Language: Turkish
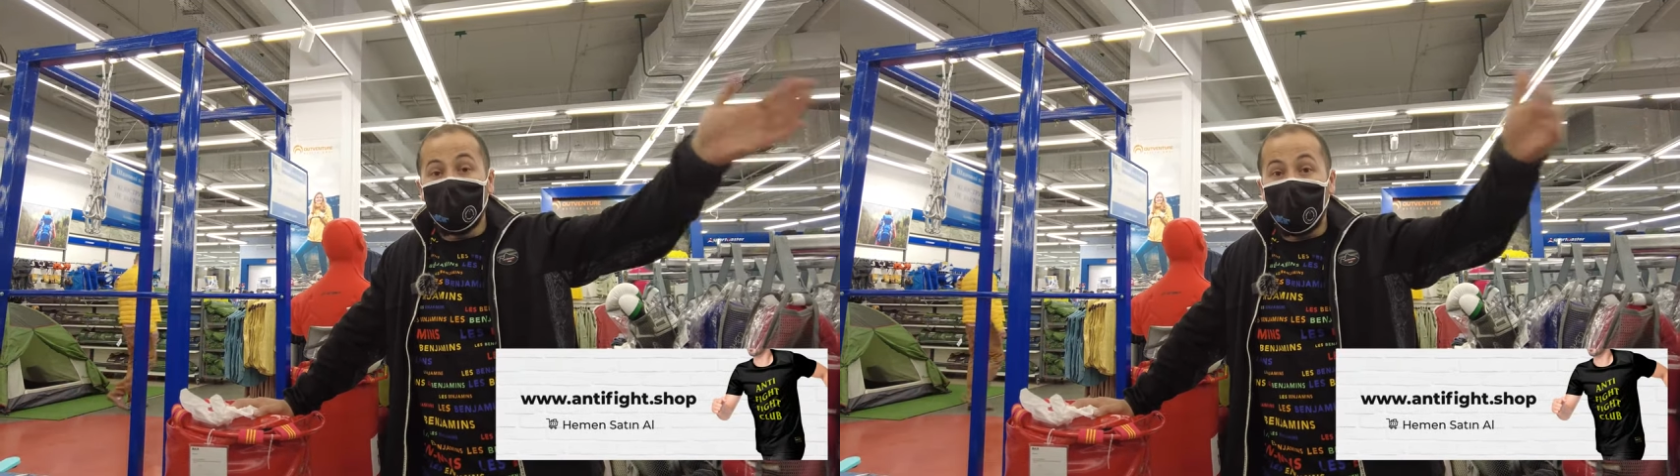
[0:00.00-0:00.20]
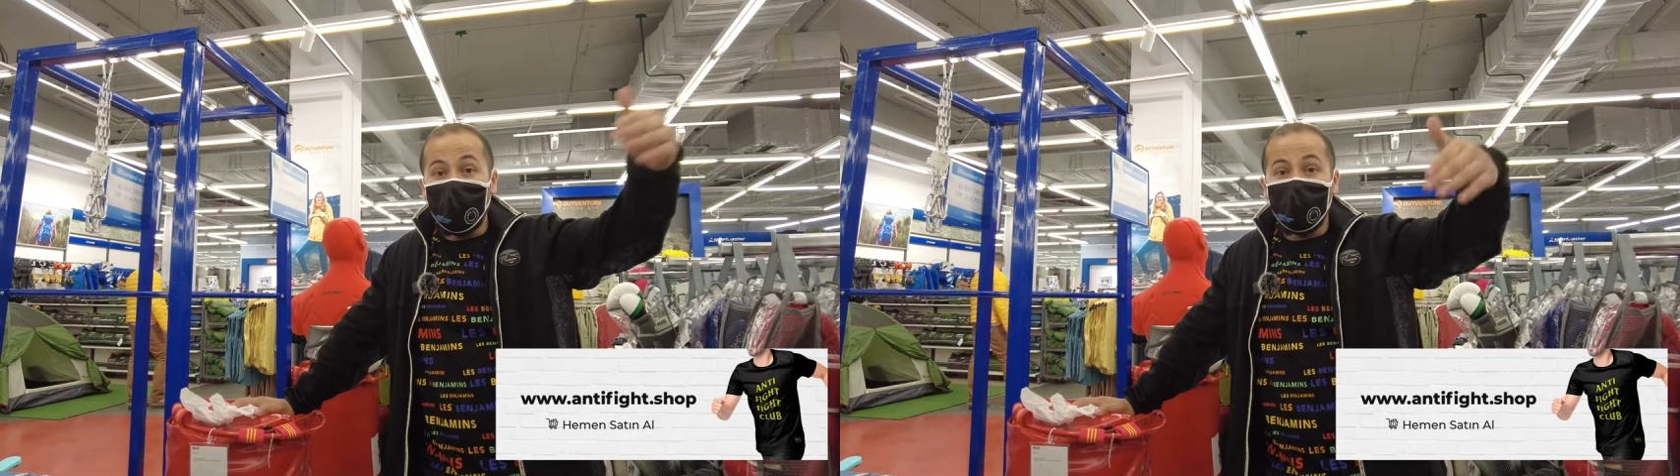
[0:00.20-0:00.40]

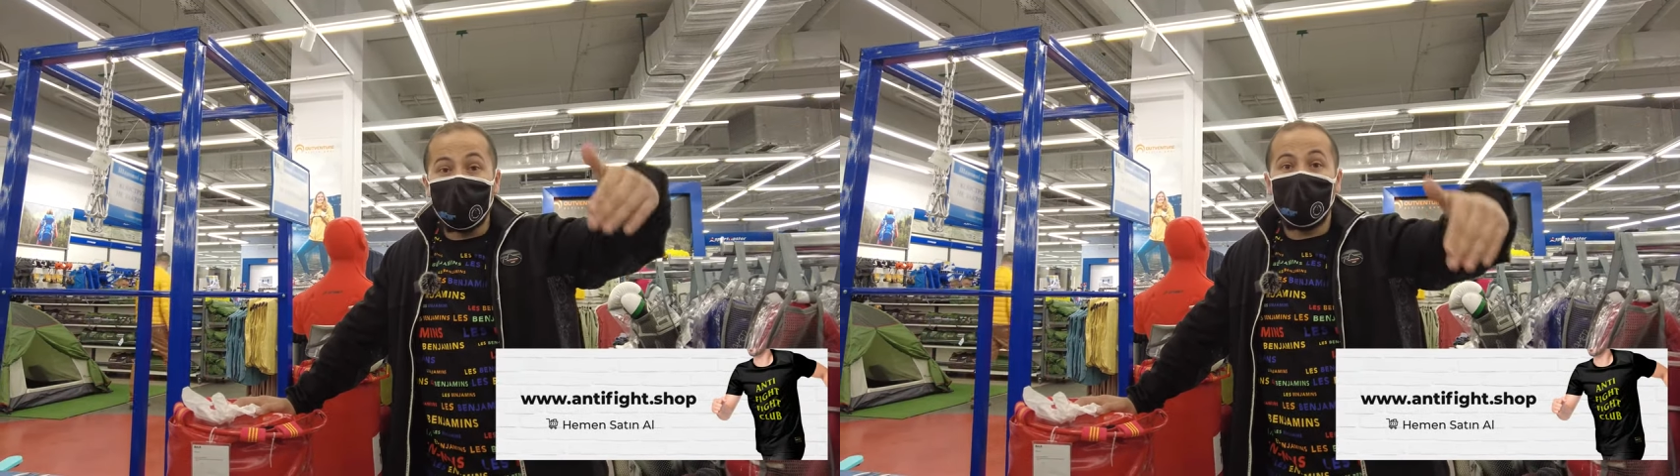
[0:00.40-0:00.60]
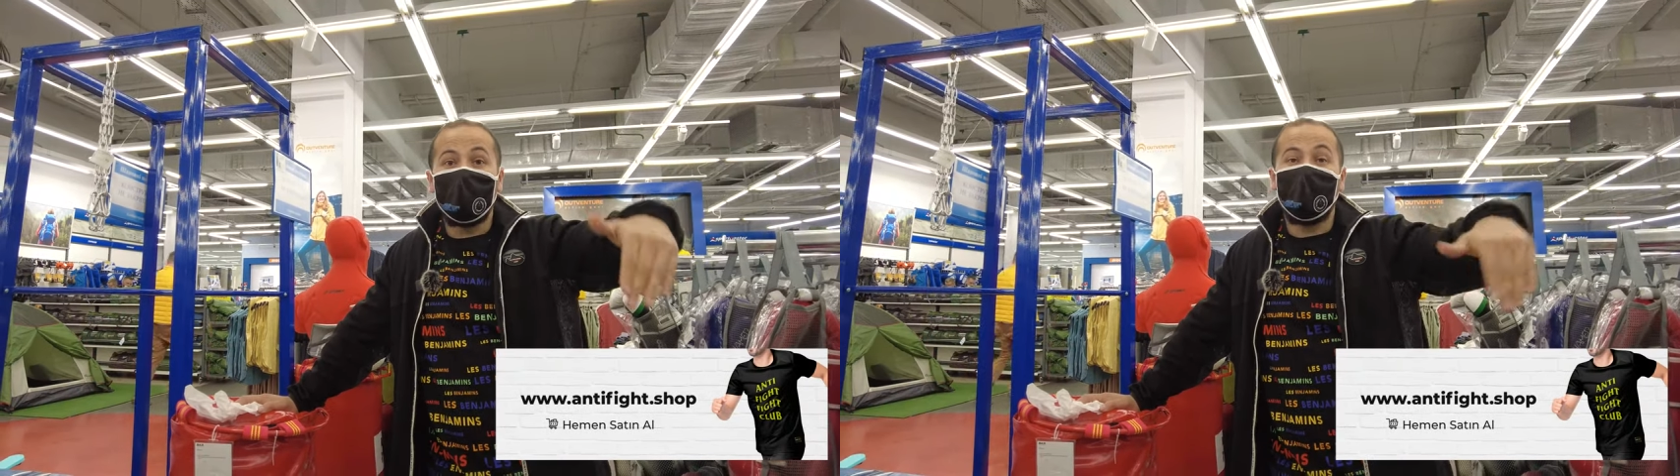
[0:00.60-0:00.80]
4 yıl
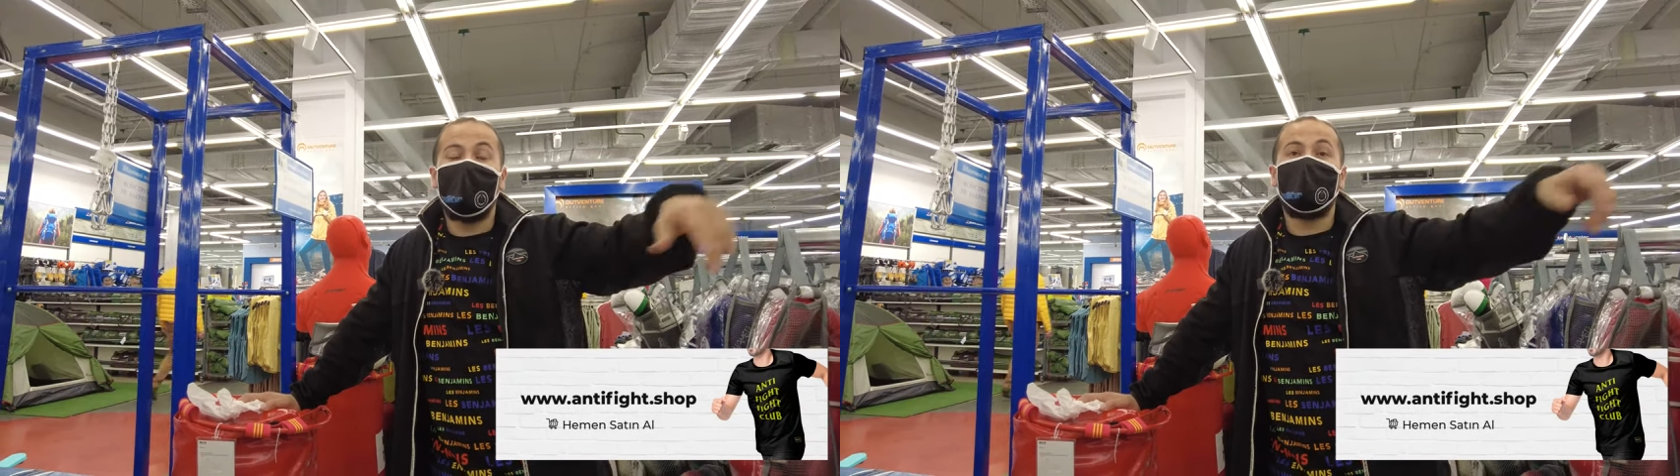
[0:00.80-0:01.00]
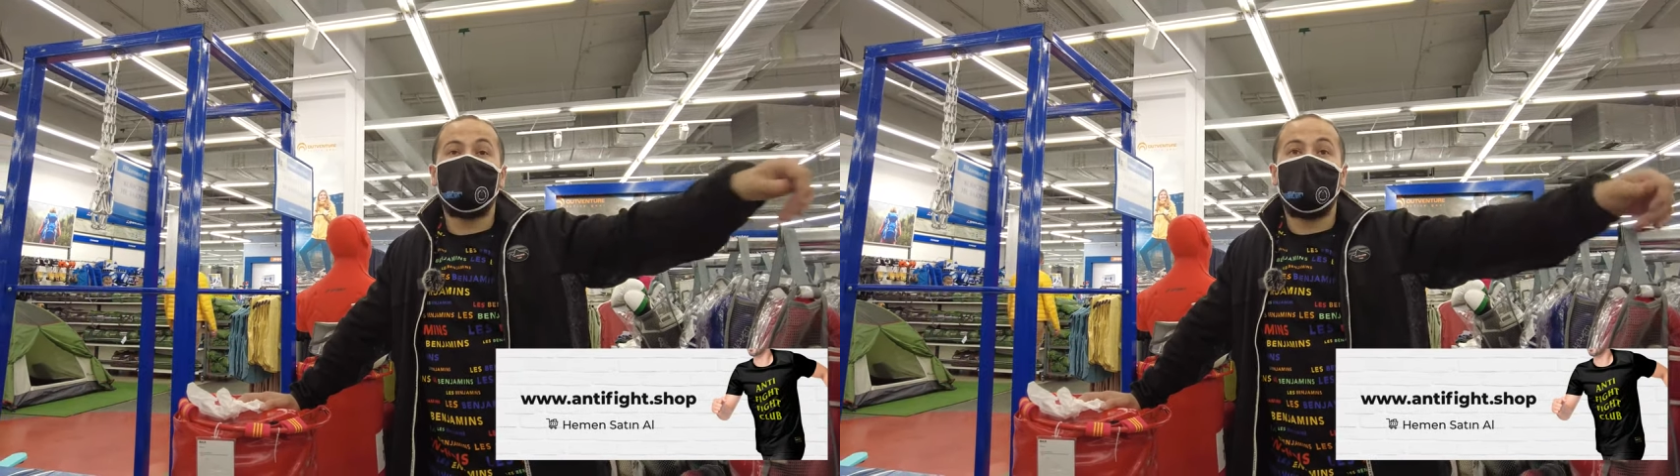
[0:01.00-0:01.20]
sonra
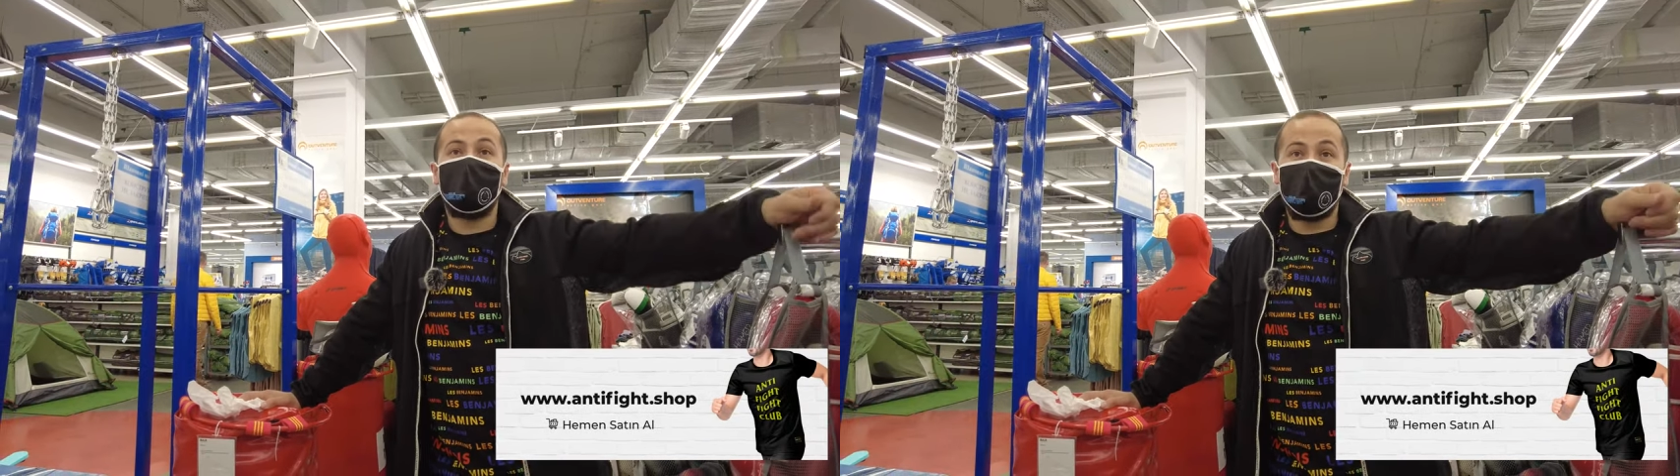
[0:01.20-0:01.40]
tekrardan geldi